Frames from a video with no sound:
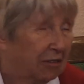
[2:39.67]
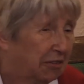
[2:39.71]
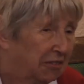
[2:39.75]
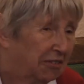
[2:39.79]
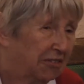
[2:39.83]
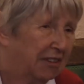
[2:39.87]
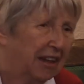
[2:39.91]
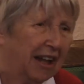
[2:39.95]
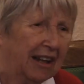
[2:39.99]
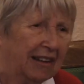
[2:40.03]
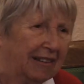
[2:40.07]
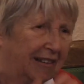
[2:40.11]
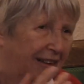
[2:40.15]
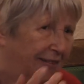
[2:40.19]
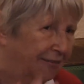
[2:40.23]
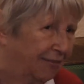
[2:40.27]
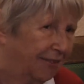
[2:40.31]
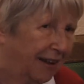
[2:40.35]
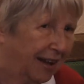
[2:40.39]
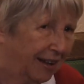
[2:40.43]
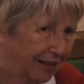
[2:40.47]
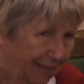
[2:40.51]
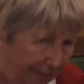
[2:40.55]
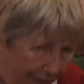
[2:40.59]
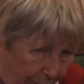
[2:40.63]
con tanti
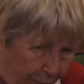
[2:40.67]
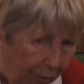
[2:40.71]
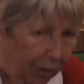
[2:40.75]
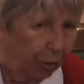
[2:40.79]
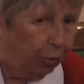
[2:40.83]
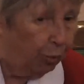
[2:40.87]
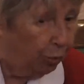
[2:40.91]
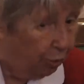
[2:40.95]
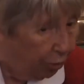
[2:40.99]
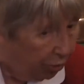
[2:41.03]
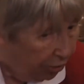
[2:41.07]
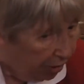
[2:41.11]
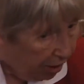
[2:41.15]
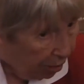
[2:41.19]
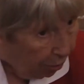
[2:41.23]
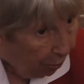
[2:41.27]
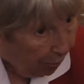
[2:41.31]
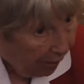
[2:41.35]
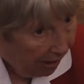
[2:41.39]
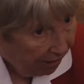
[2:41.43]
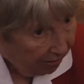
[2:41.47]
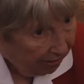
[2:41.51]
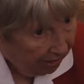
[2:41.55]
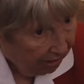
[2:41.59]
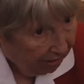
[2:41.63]
fatti, qualcuno
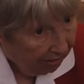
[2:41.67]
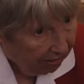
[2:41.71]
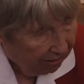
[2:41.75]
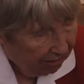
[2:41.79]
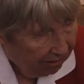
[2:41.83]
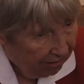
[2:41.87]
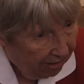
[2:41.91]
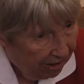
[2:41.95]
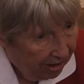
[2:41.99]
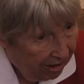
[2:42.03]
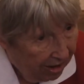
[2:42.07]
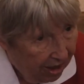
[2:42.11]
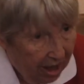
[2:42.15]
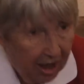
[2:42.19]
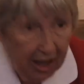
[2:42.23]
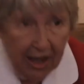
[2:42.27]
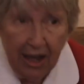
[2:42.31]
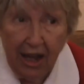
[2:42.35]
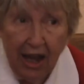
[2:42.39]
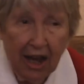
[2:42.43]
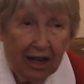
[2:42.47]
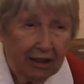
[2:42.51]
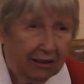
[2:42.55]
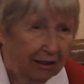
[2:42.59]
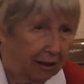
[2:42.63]
traumatico
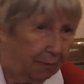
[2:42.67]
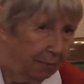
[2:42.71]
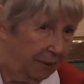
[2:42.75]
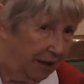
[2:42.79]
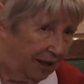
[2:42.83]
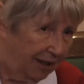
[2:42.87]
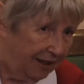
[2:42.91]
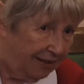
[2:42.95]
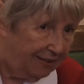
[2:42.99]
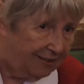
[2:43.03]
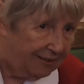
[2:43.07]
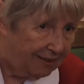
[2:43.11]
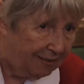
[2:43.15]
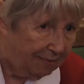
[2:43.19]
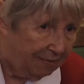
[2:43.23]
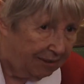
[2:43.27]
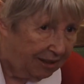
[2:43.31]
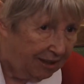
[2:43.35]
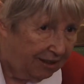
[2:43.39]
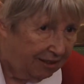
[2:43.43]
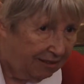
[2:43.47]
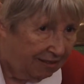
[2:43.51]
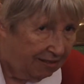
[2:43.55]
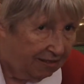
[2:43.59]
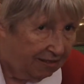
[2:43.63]
e altri bellissimi.